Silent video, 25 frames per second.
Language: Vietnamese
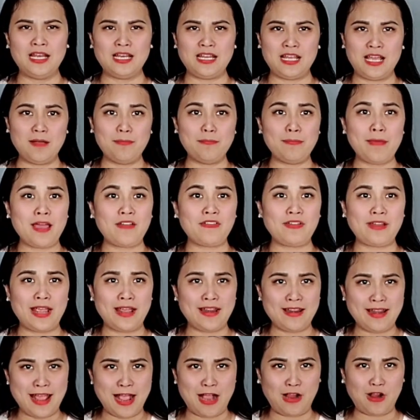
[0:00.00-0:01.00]
Thì ở
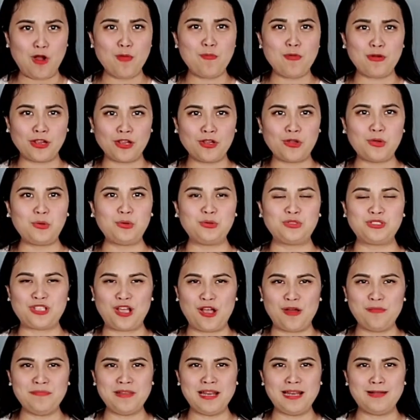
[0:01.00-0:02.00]
Marietta có một cái khu
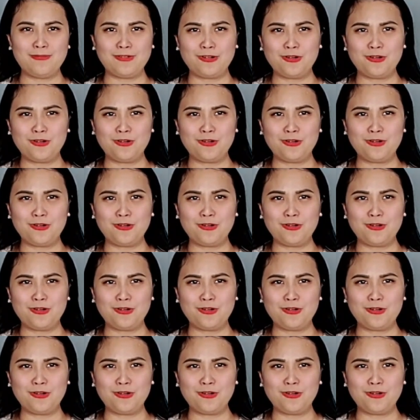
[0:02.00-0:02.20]
xóm này